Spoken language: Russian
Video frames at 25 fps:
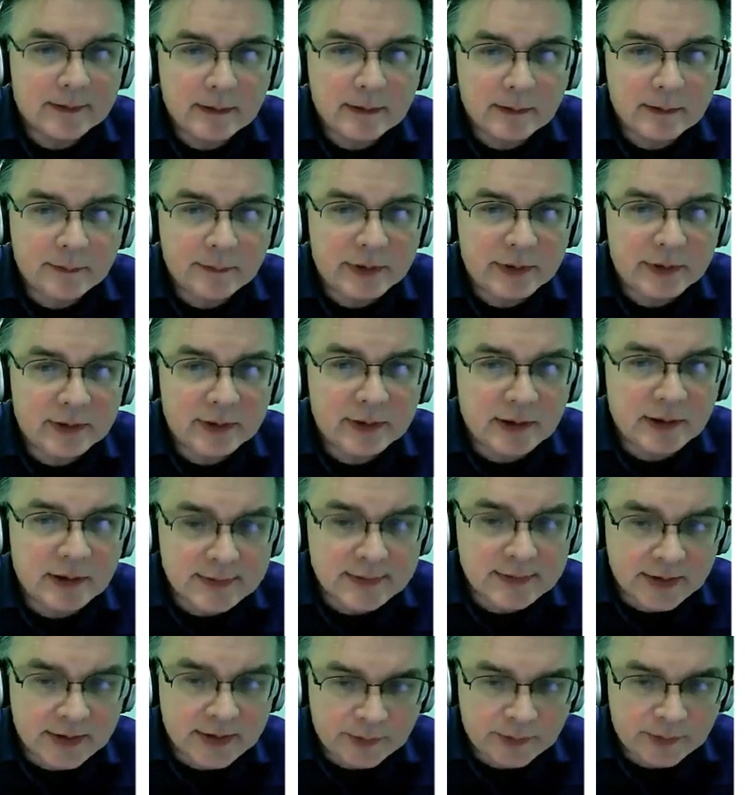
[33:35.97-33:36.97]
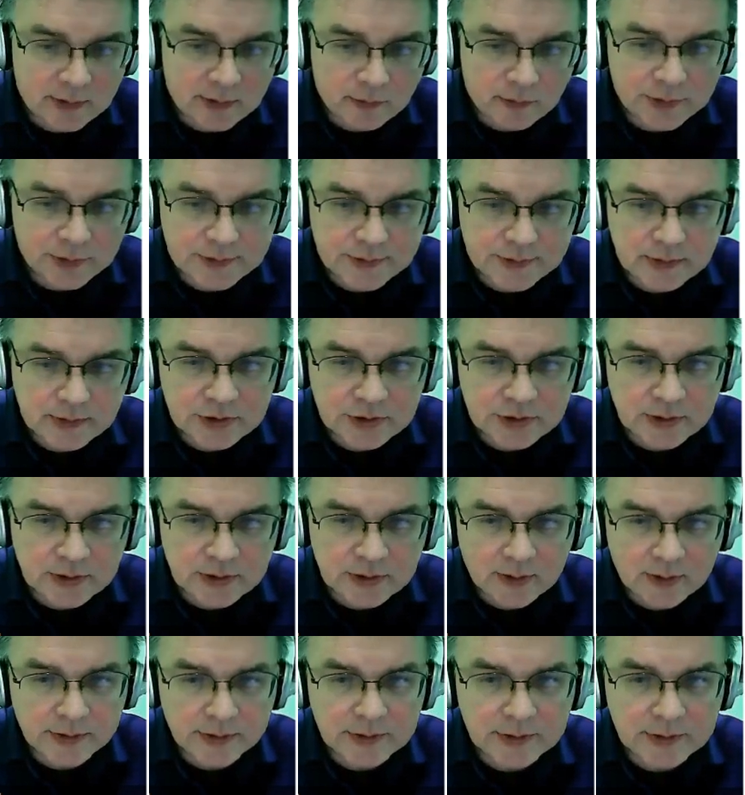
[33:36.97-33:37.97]
перед глазами находится, должна
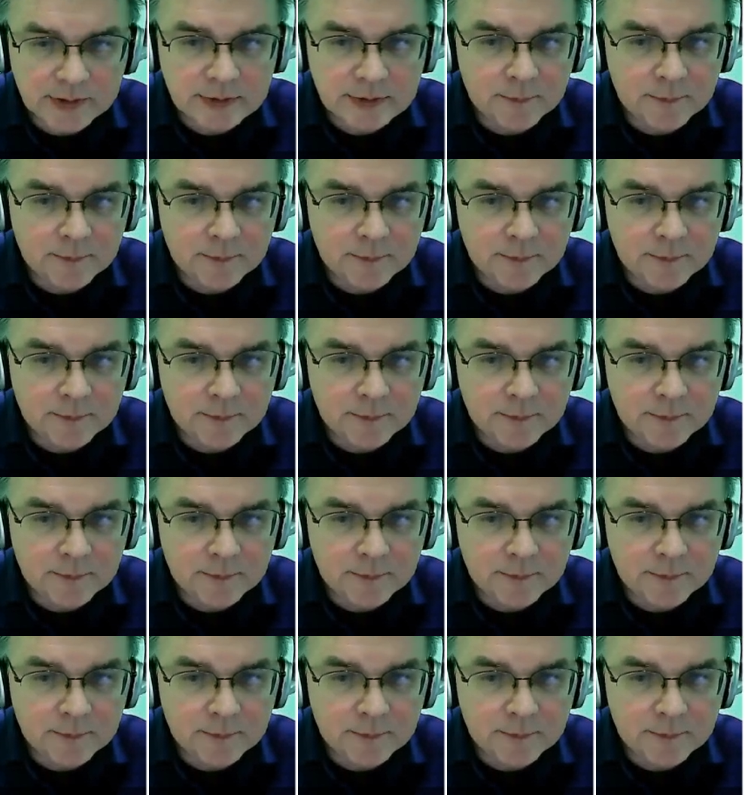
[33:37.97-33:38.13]
находиться.